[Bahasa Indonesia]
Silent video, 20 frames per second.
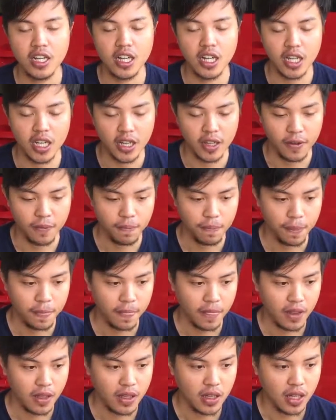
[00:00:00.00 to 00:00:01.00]
Nah,
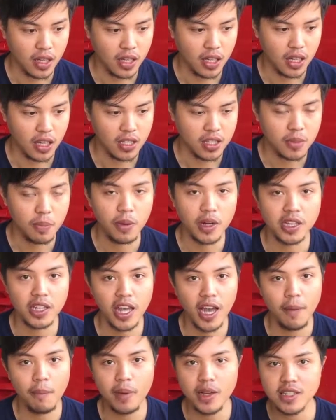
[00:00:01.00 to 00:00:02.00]
Eh,
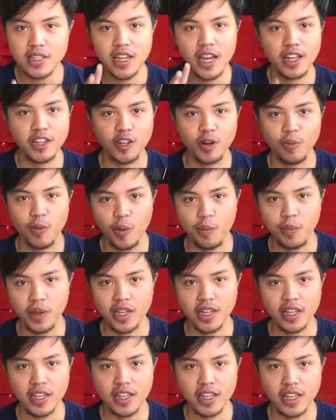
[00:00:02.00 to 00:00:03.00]
seperti apa sih
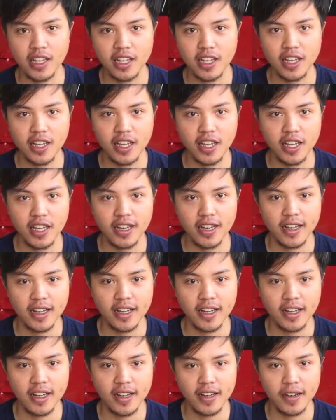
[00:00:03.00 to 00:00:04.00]
hidropopik uh,
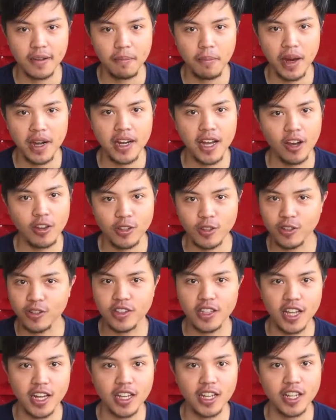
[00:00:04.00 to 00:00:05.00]
eh, pada auto
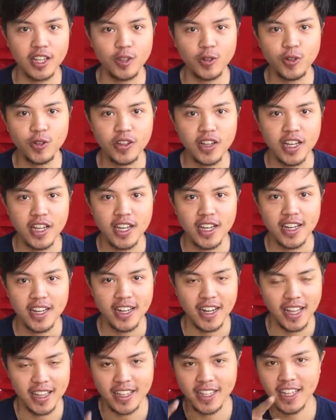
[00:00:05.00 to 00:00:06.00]
detailing itu
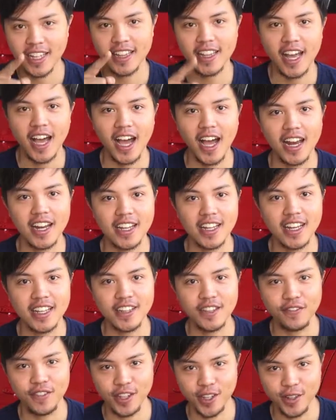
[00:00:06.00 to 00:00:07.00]
nanti kita akan
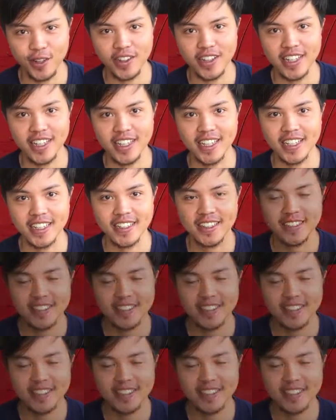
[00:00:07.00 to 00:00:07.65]
lihat di video ini